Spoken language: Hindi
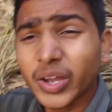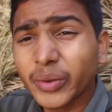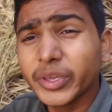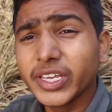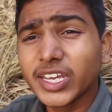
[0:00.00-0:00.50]

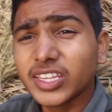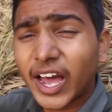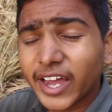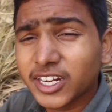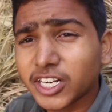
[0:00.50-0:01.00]
सभी के
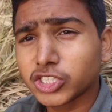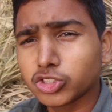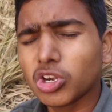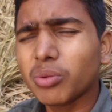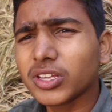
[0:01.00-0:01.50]
धान कट
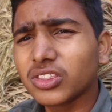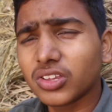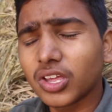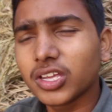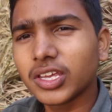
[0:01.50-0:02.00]
चुके हैं बस
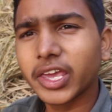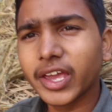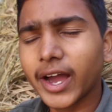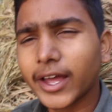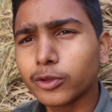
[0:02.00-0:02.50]

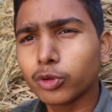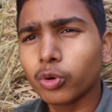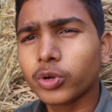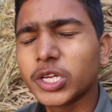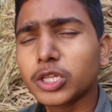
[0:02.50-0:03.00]
एक आध दो
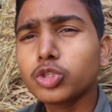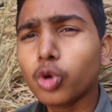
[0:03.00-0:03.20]
खेत